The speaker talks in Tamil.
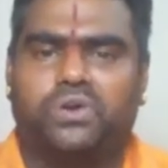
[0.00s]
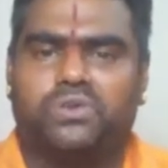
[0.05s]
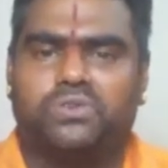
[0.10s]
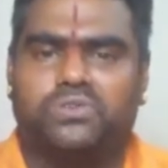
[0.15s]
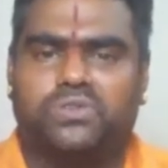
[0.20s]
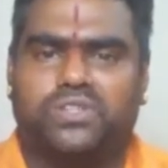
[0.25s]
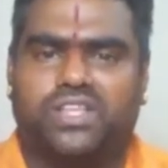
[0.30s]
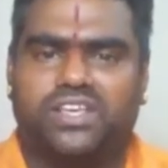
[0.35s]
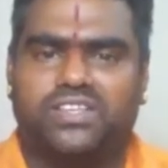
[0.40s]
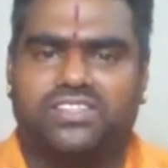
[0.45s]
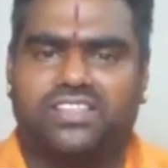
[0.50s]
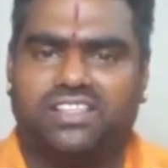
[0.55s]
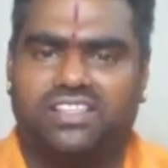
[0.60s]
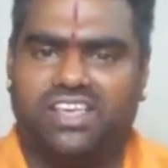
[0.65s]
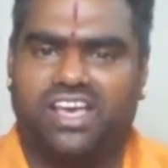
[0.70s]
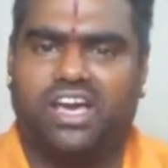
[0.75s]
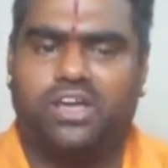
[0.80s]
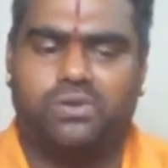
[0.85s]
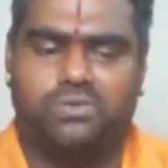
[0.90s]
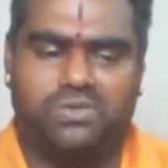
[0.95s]
ஸோ தயவுசெய்து
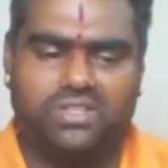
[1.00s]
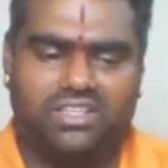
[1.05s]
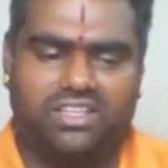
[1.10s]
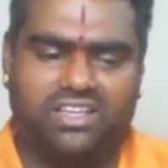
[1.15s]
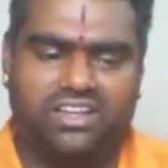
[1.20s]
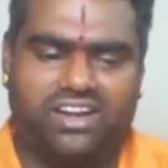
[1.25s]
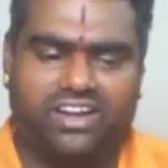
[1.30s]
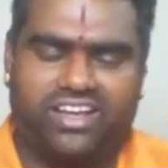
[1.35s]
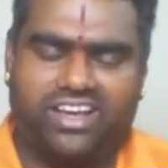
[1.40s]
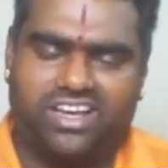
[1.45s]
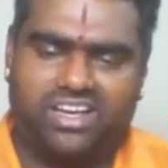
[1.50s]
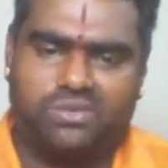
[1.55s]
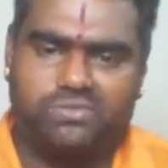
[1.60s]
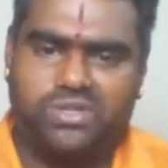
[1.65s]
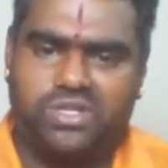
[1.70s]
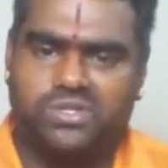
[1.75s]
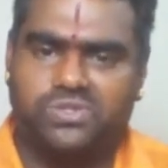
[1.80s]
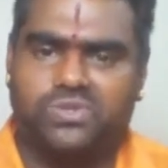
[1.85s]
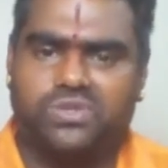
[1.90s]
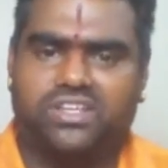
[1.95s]
யாரும் வந்து என்னடா
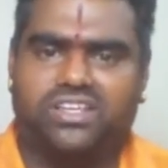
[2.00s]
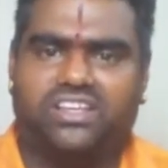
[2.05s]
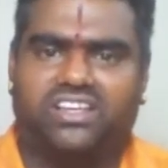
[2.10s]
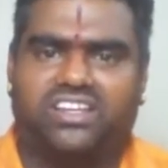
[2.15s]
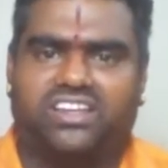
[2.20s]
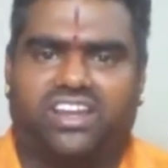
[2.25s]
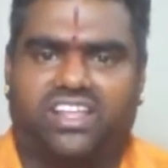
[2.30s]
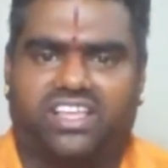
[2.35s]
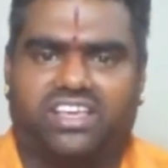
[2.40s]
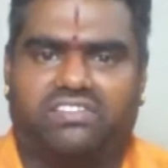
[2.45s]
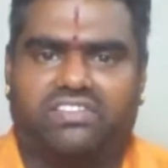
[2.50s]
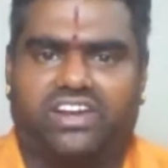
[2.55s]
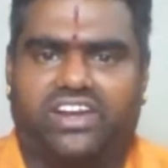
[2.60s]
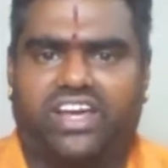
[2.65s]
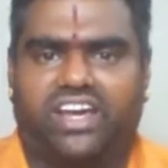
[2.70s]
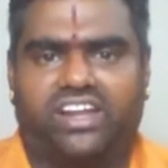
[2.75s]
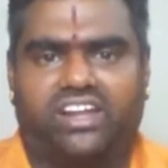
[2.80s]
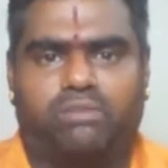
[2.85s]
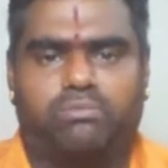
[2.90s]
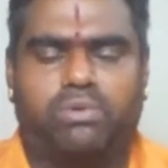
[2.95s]
அப்படின்னு சொல்லி நினைக்க
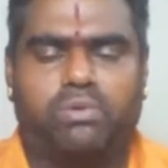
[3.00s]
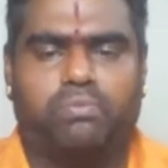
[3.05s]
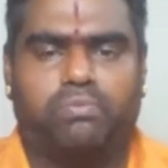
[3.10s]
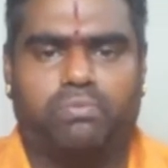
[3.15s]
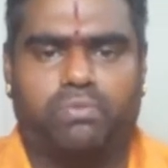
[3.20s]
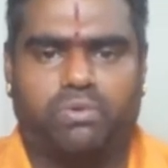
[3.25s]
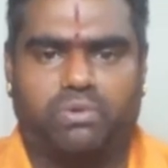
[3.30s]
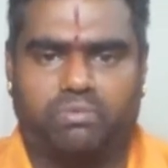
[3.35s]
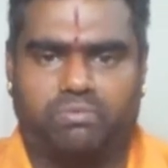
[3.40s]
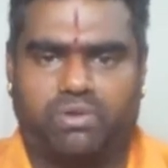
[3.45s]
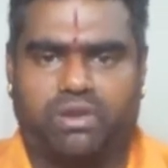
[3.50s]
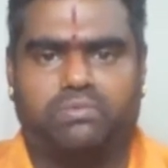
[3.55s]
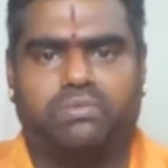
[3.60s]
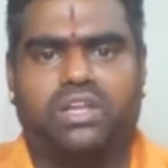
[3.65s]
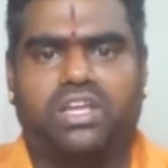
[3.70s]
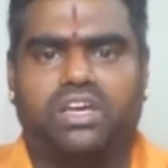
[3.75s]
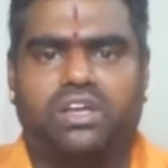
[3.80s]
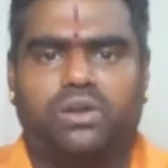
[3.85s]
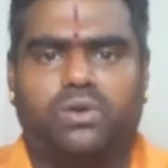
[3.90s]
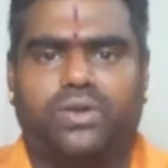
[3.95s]
வேண்டாம் நம்ம ஒரு
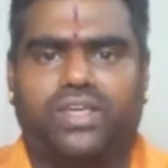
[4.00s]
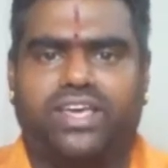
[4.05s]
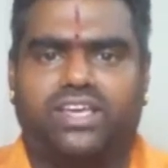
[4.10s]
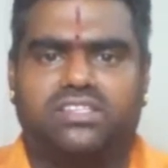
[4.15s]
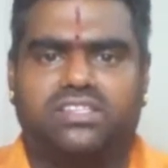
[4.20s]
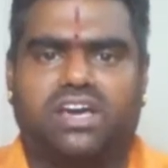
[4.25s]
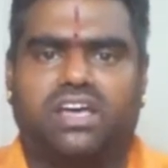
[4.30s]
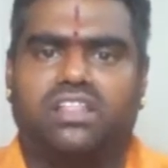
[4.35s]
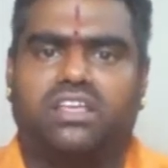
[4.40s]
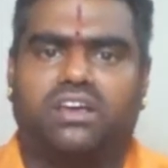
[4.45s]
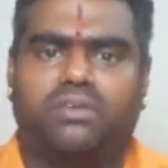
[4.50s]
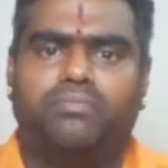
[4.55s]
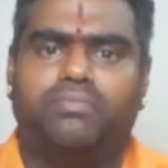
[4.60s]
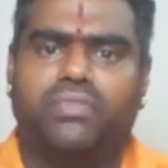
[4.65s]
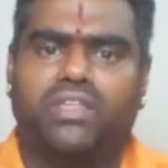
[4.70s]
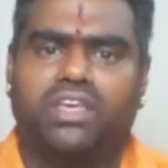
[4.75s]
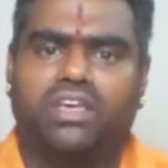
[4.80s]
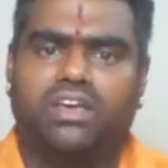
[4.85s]
பிரபலங்களுடைய ஜாதகம்